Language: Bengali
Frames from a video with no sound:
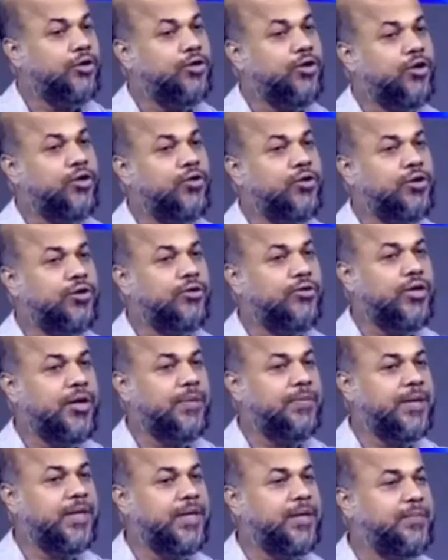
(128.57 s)
তখন কিন্তু
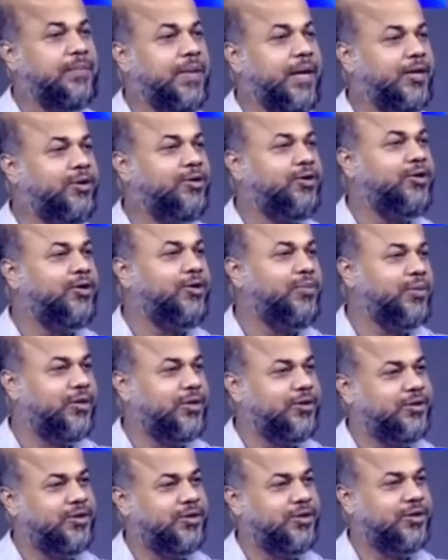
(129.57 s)
আপনাকে বাধ্যই
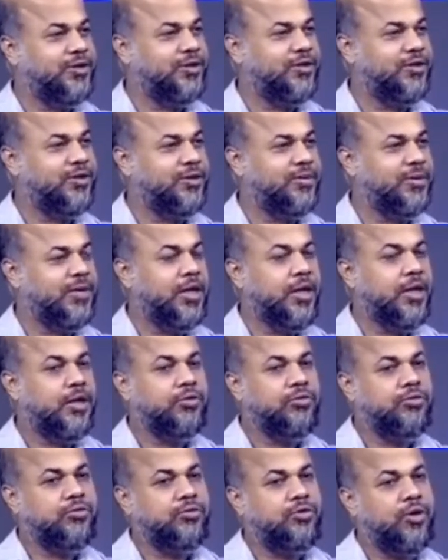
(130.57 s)
অপারেশনে যেতে হবে
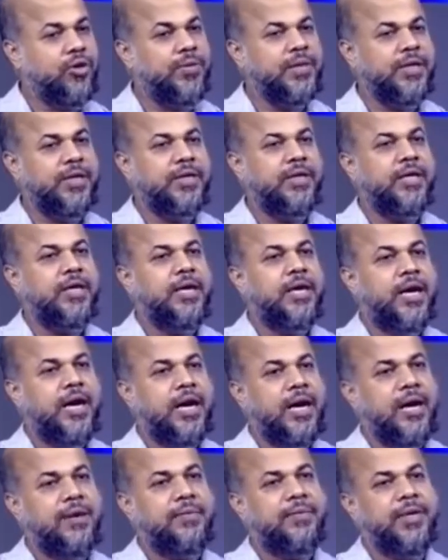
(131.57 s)
তবে
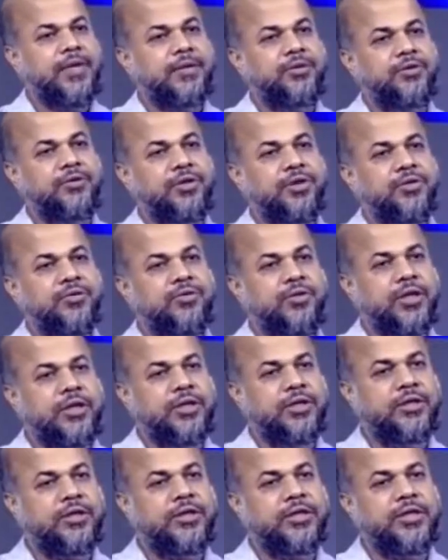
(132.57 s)
আমরা যদি রুগী
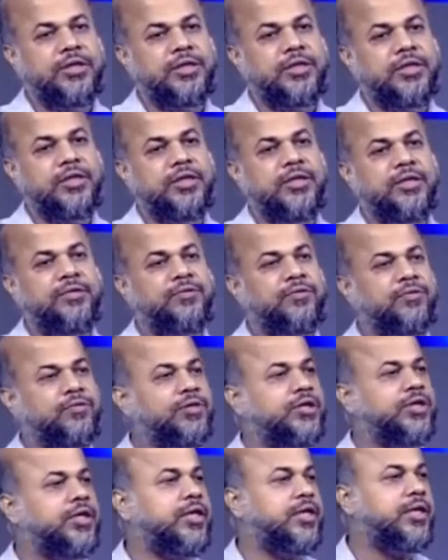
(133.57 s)
থ্রি ডিগ্রি ফোর
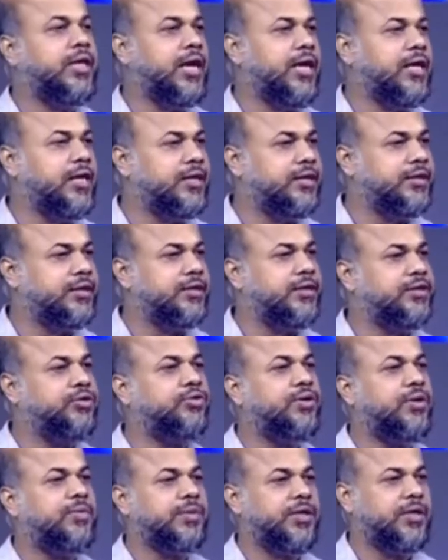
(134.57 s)
ডিগ্রি আর্লি
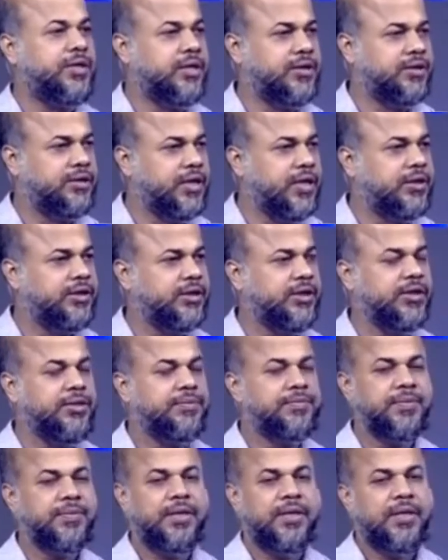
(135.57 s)
স্টেজও আমাদের কাছে আসে
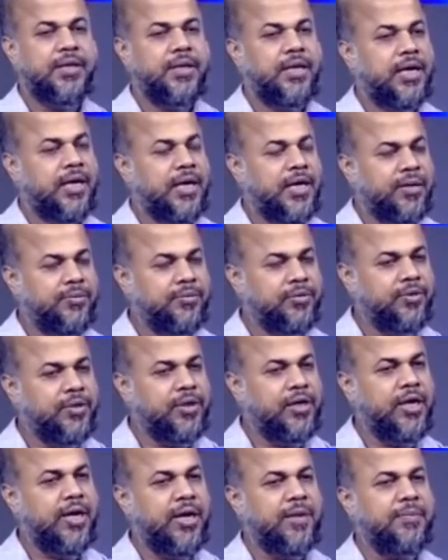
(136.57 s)

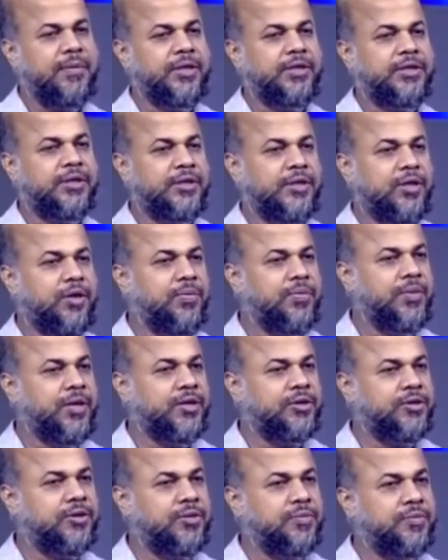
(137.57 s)
আলহামদুলিল্লাহ আমরা সেটা
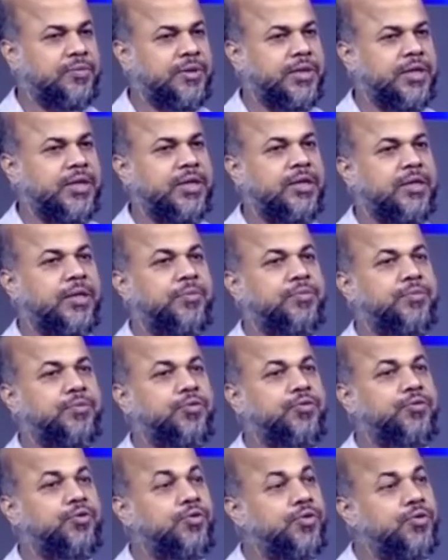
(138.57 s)
অপারেশন বিহীন
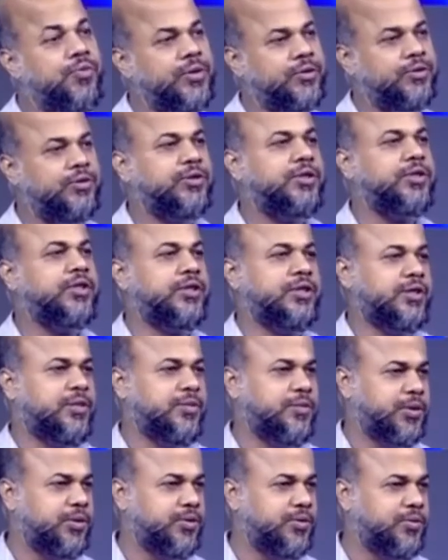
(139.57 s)
পুনর্বাসন
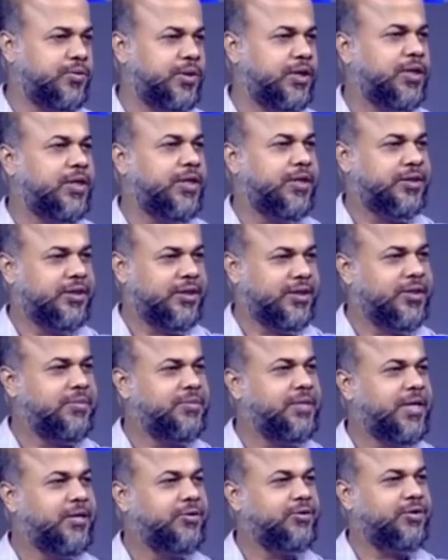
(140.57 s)
চিকিৎসার মাধ্যমে সেটা
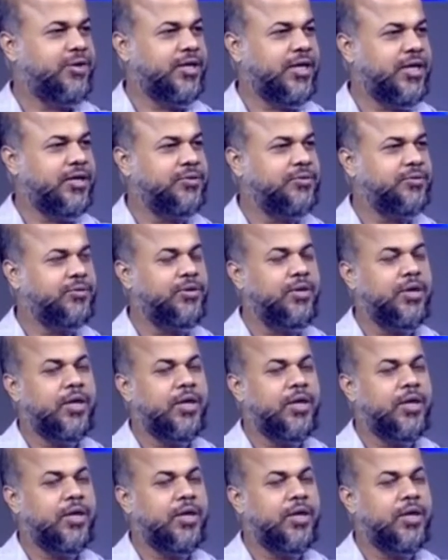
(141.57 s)
আমি আলোচনা আসবো এই